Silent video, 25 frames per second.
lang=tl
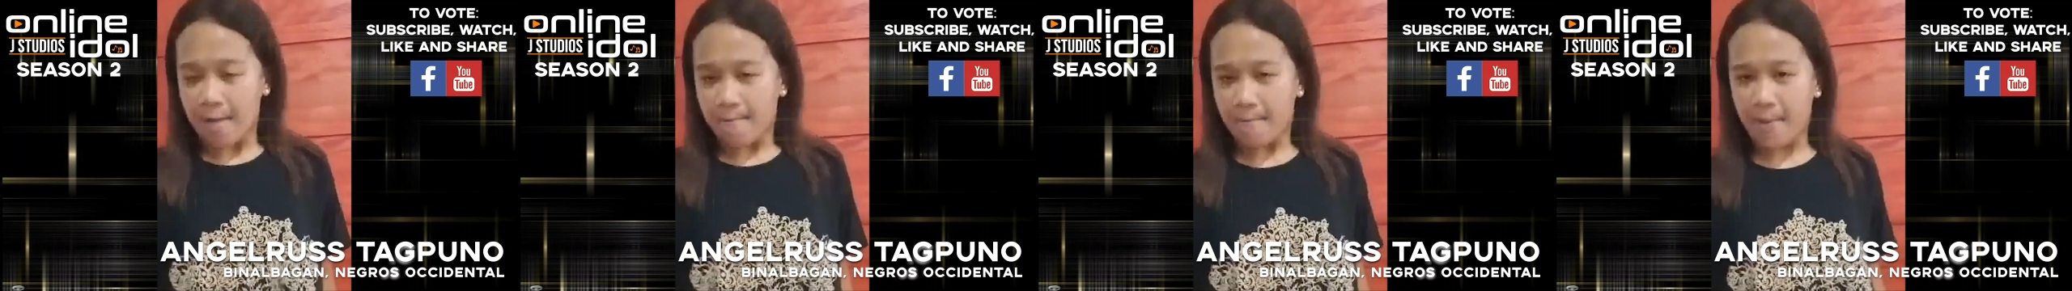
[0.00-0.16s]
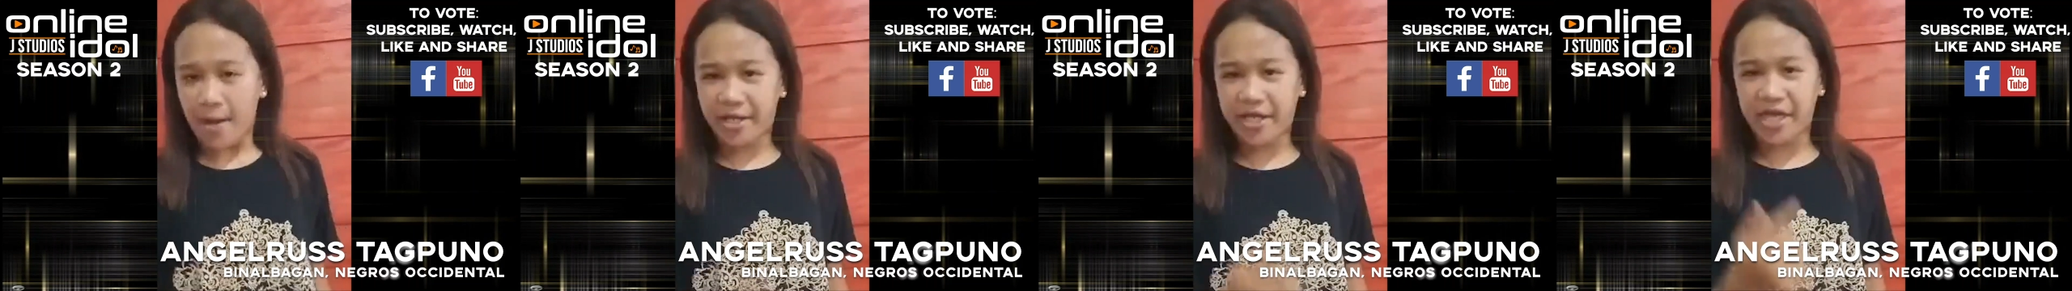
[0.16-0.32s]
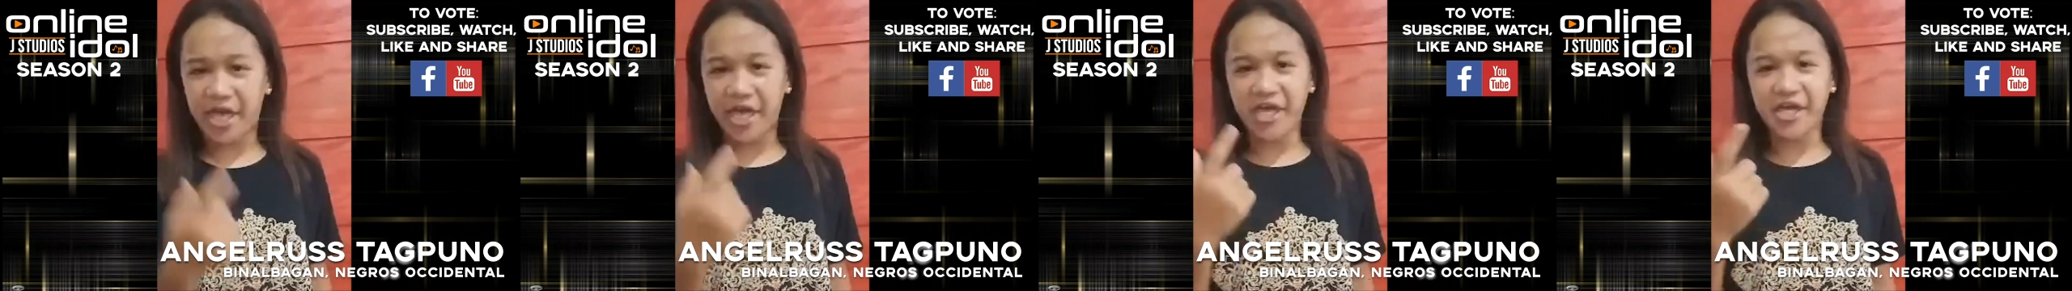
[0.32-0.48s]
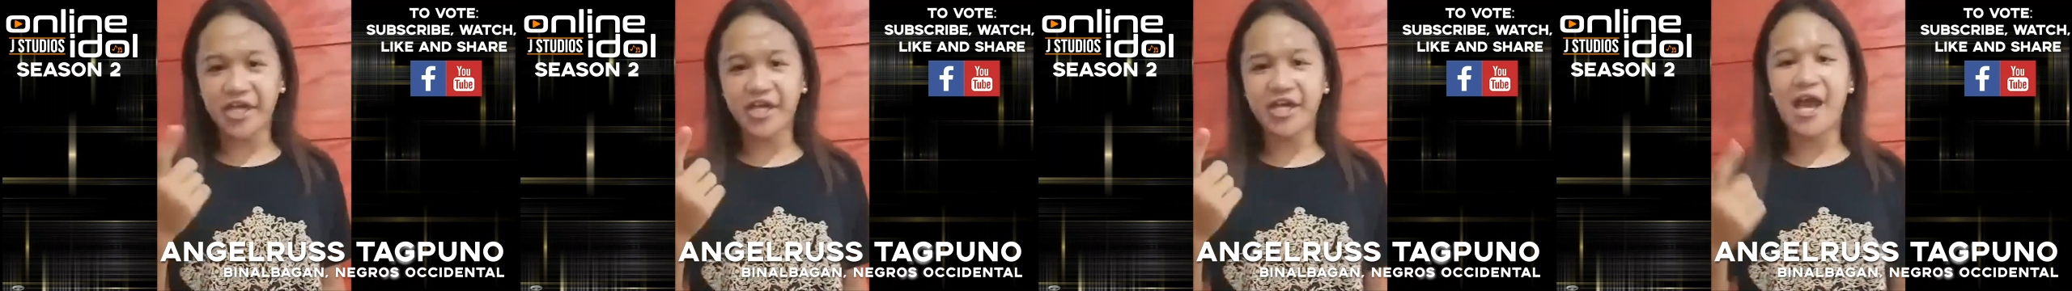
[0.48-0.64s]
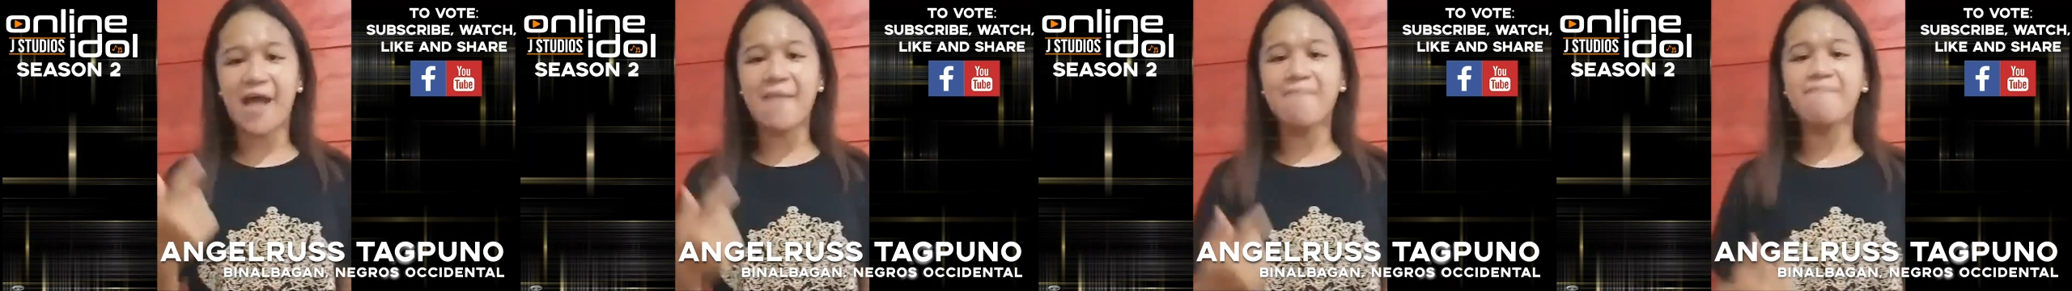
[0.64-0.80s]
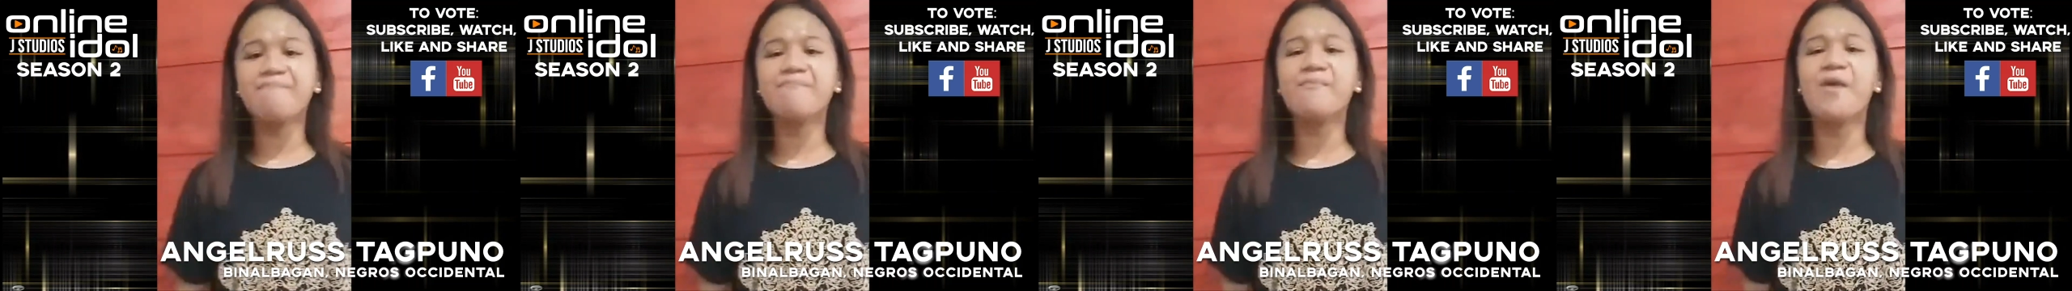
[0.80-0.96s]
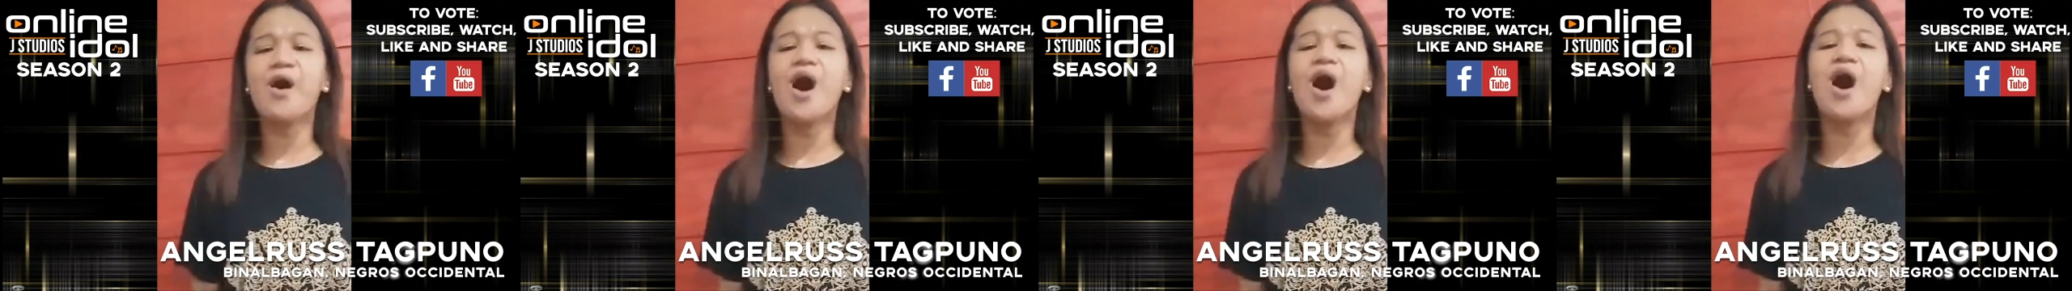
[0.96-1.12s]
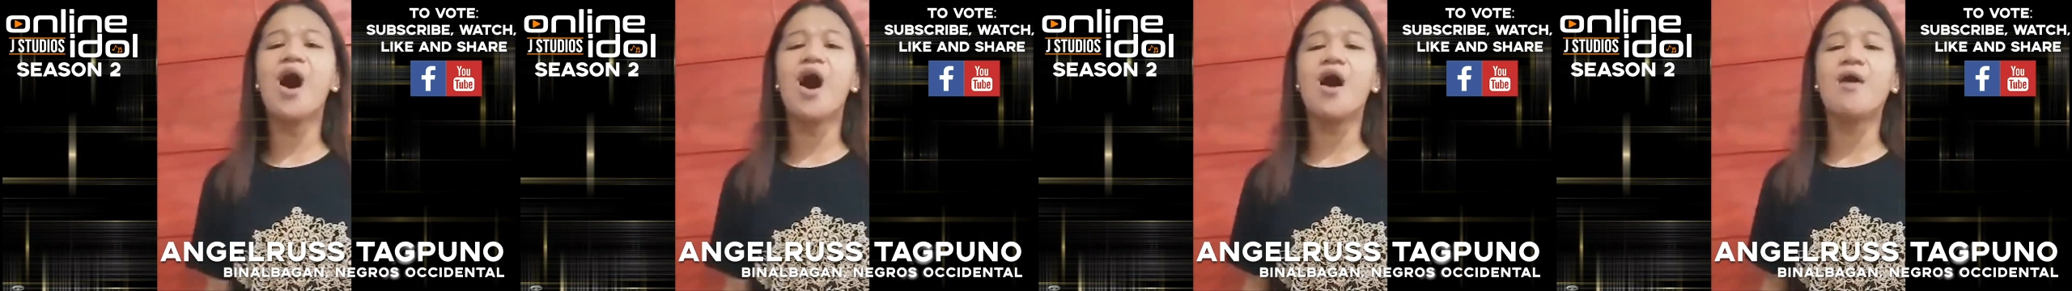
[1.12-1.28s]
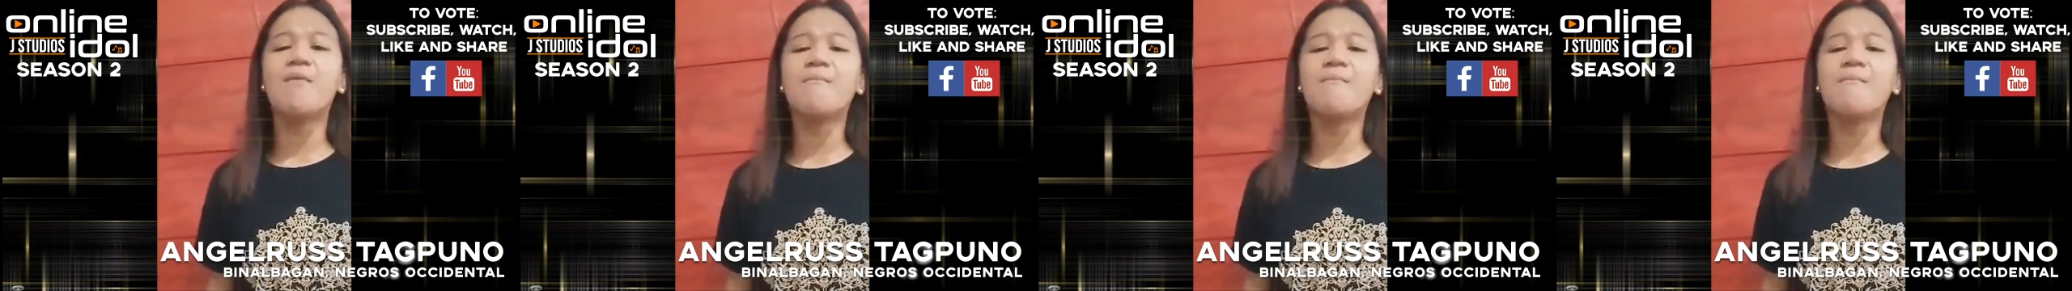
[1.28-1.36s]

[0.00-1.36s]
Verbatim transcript: Pakinggan mo ang